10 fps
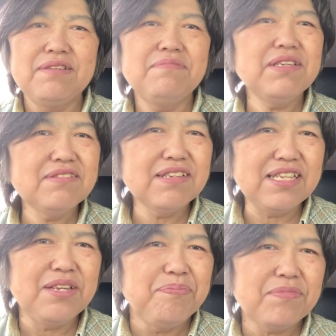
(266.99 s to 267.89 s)
まずは
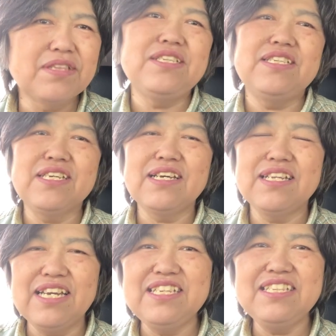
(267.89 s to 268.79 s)
ね、自信が
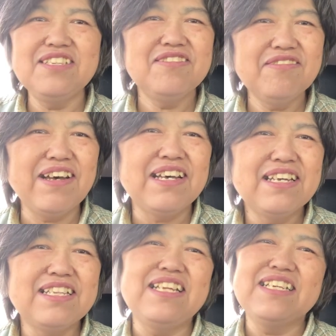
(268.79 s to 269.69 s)
ないって人は
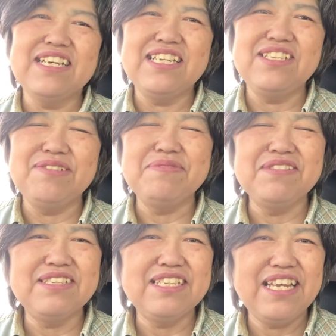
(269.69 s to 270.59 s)
何かね、自
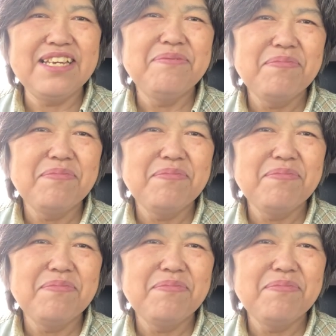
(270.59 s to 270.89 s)
分にね、